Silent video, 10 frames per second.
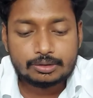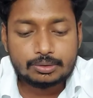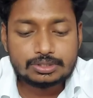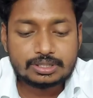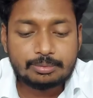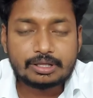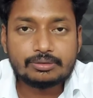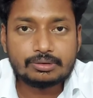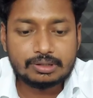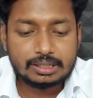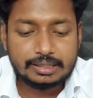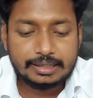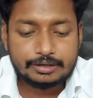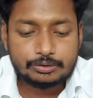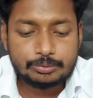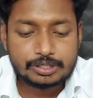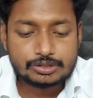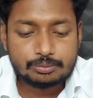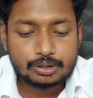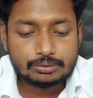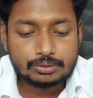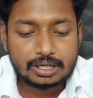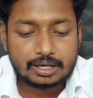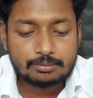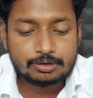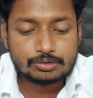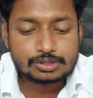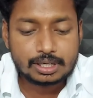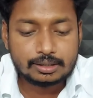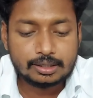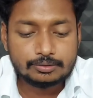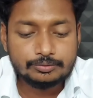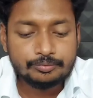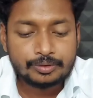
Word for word: రోజుకి పదకొండు వందల ఏడు రూపాయలు చొప్పున నూట యాభై రోజులకు గాను